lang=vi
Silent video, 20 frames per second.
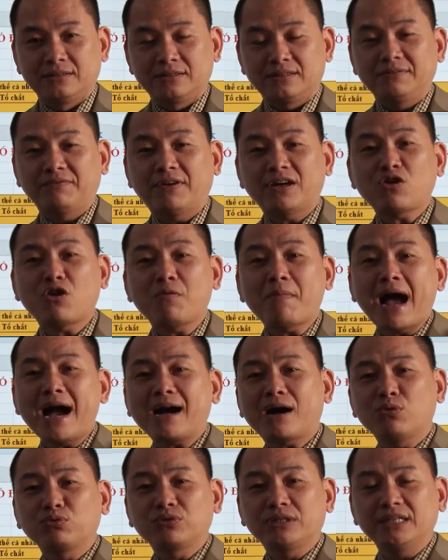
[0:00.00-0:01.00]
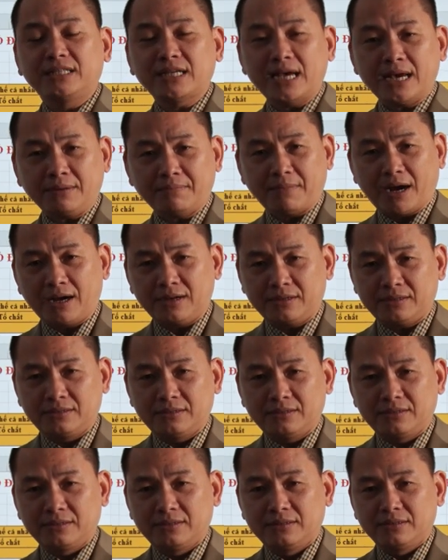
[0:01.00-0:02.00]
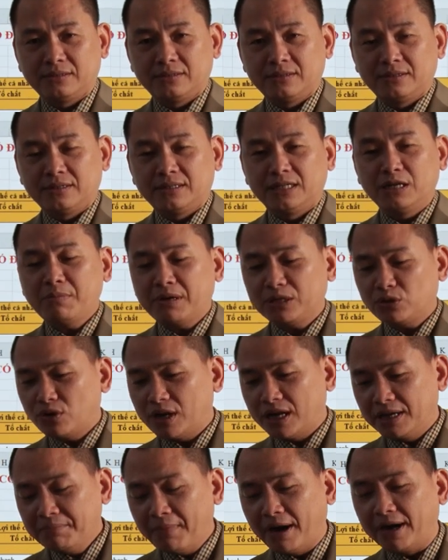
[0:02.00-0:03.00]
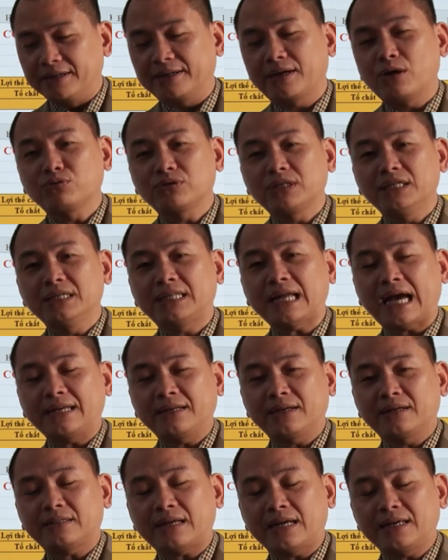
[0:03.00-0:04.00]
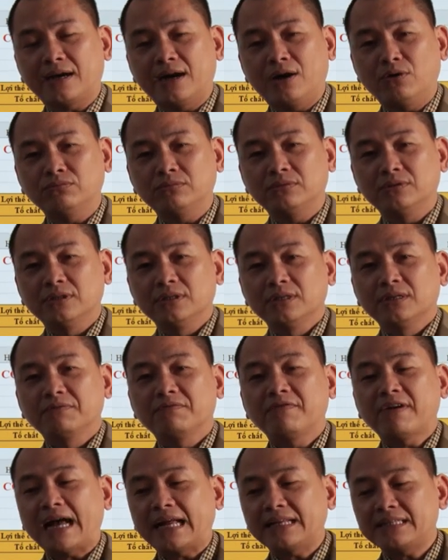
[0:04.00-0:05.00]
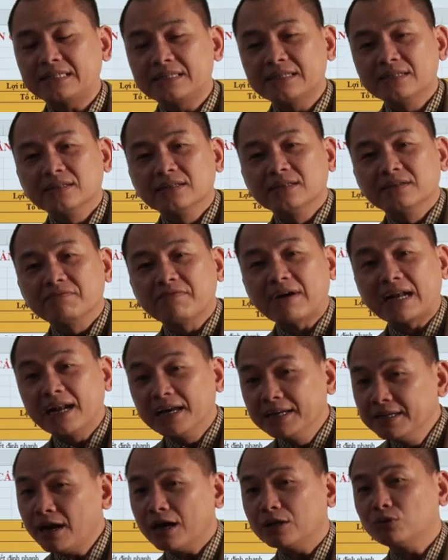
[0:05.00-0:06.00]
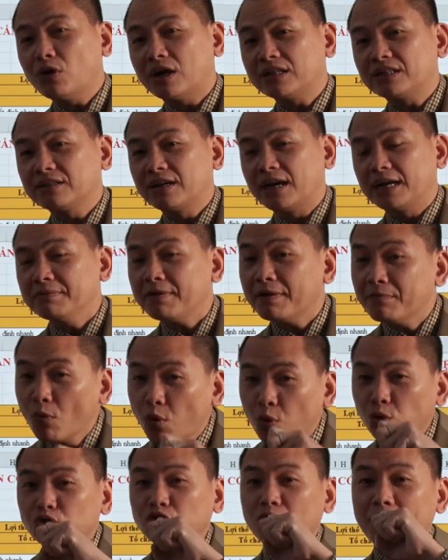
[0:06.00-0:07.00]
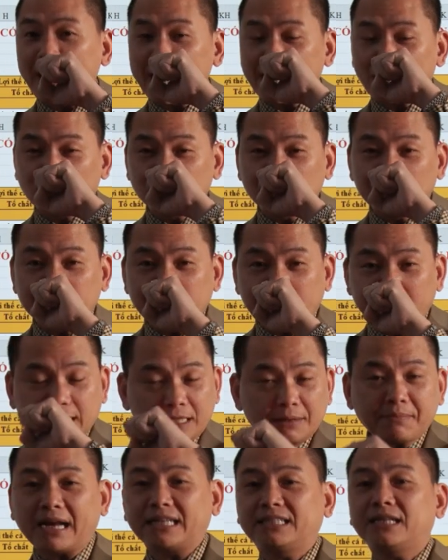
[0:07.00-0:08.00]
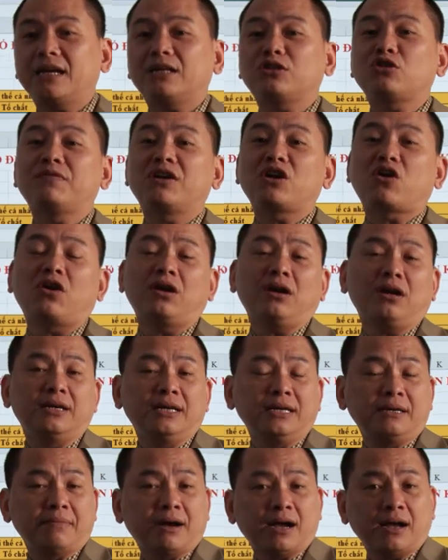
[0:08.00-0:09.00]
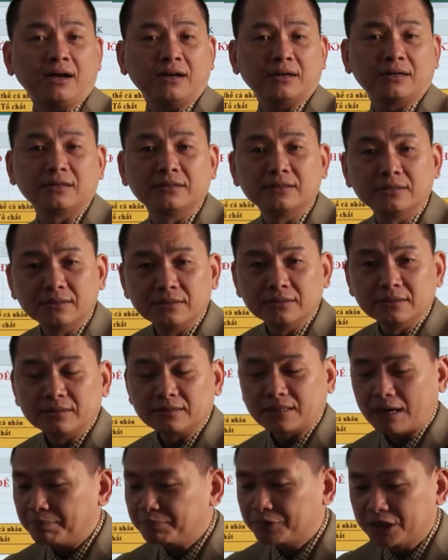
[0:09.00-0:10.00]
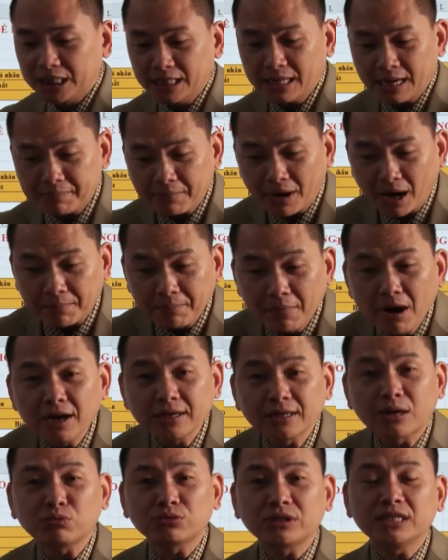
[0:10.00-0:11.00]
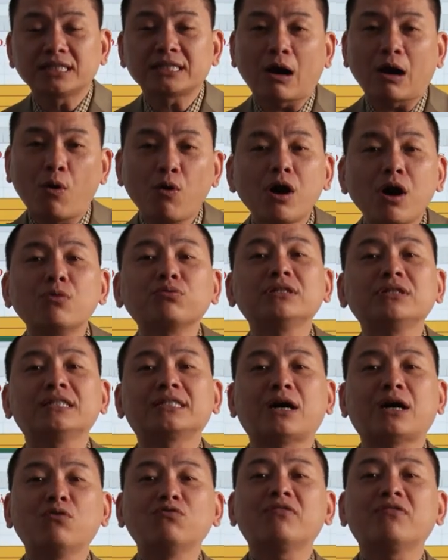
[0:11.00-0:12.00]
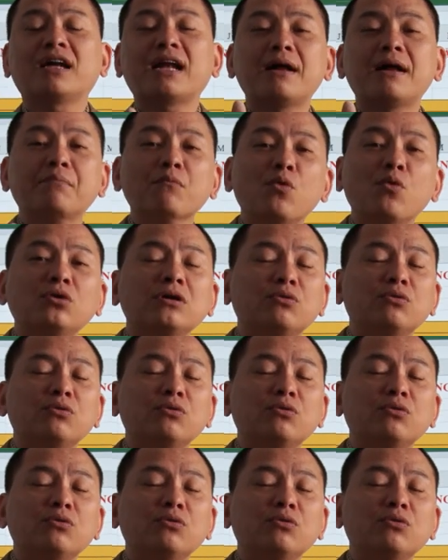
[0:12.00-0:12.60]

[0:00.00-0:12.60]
thì vẫn có 3 công ty chết mà. Nếu mà tôi lấy 7 công ty thành công và lấy lợi nhuận từ đấy và bù cho 3 công ty chết thì bản chất là tôi vẫn có lợi ích mà. Thậm chí là mở 10 công ty, 6 công ty sống và 4